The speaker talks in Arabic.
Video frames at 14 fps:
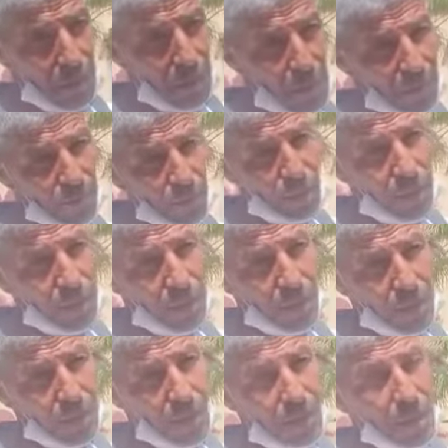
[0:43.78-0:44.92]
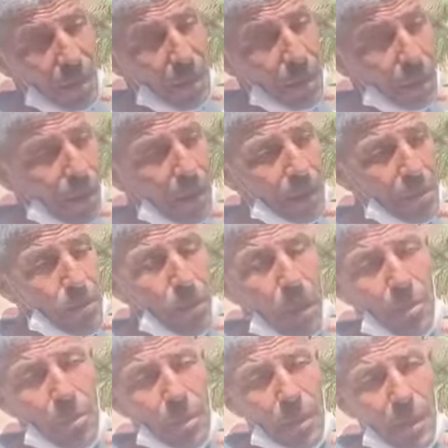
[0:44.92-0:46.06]
راني بطيط كي دخلت
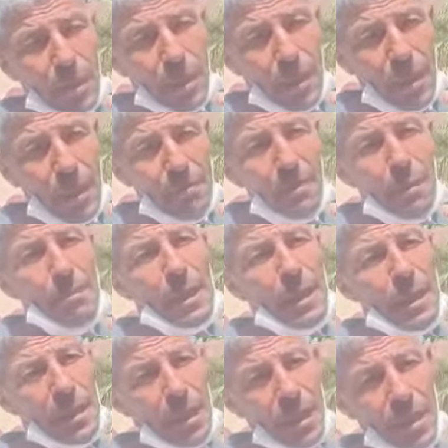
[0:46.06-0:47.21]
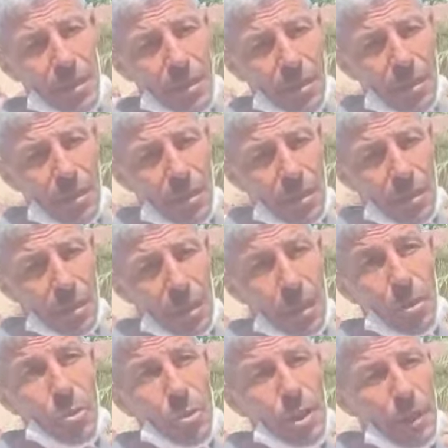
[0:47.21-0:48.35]
وحوست على القائمه ما لقيتهاش
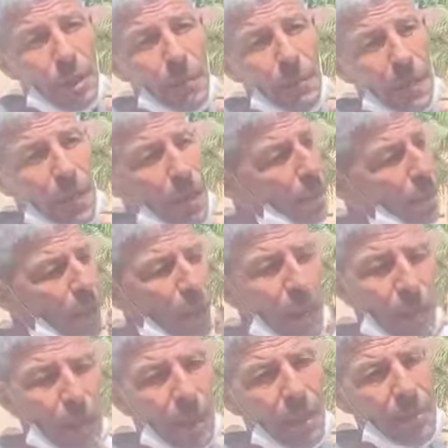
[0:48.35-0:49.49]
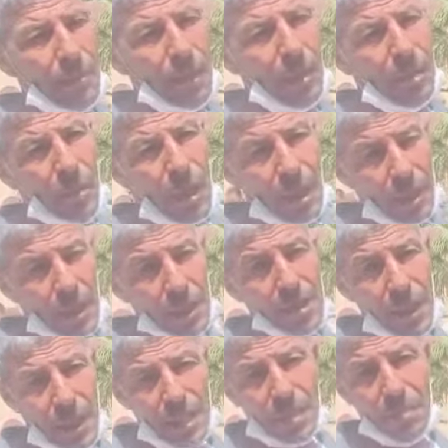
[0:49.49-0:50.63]
كي قلت لهم انا وراهي القائمه
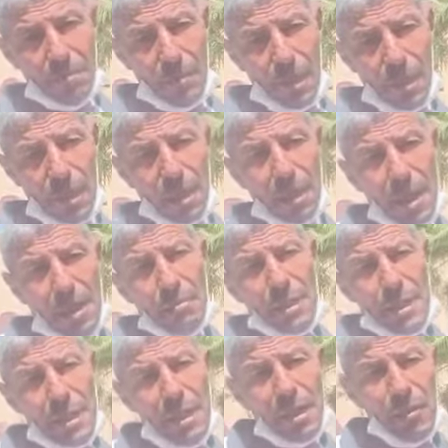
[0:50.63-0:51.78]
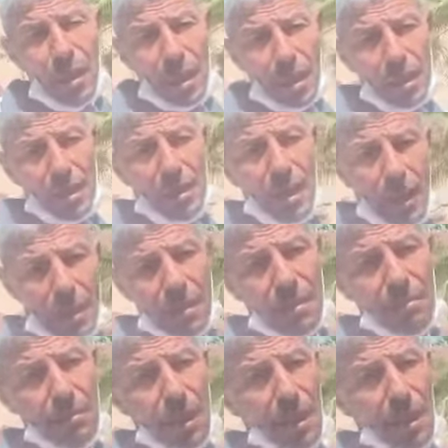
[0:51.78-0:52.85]
وعقدنا العزم على القائمه وعقدنا العزم